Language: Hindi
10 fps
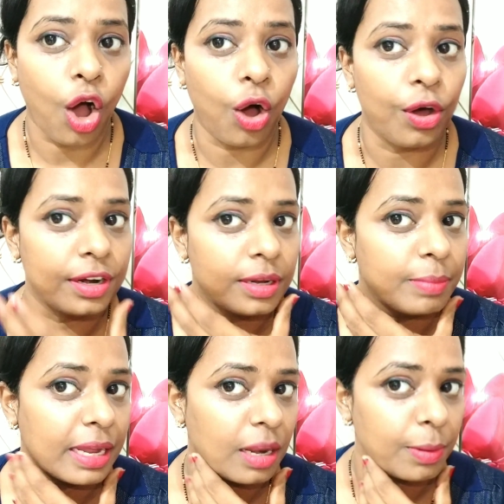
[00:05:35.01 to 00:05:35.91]
और
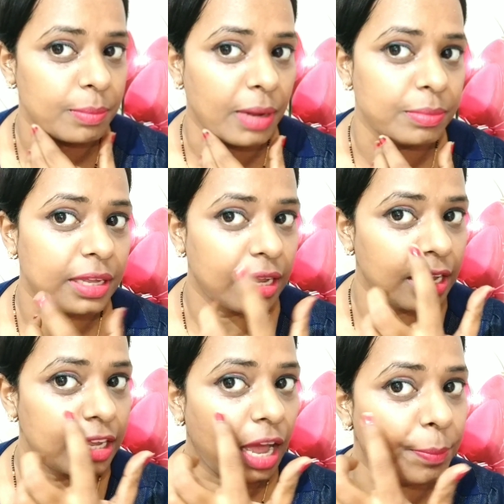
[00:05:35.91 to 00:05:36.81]
महीने भर में आप
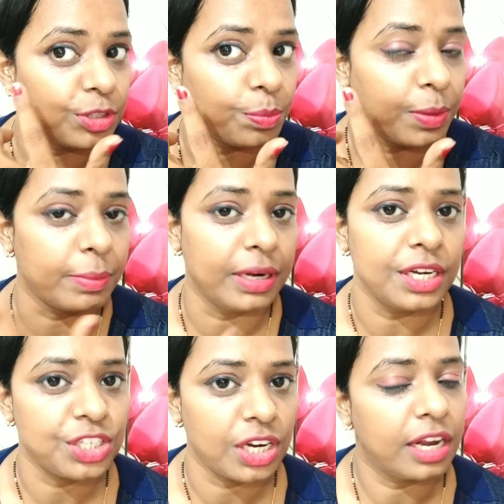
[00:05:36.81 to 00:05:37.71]
देखेंगे कि आपकी जो
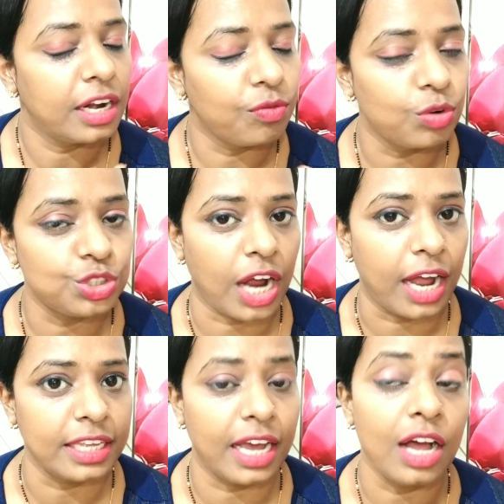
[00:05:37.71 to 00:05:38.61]
पिगमेंटेशन है ना वो
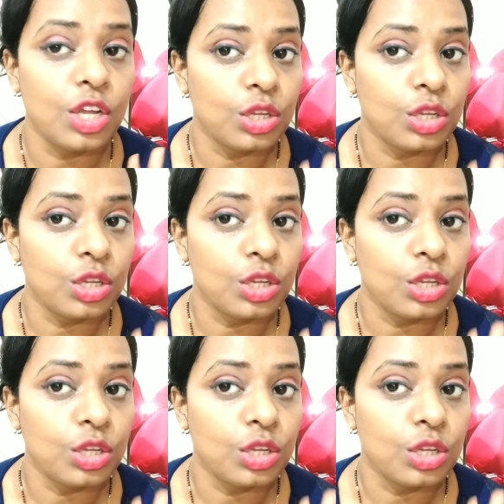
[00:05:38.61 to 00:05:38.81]
झाइयां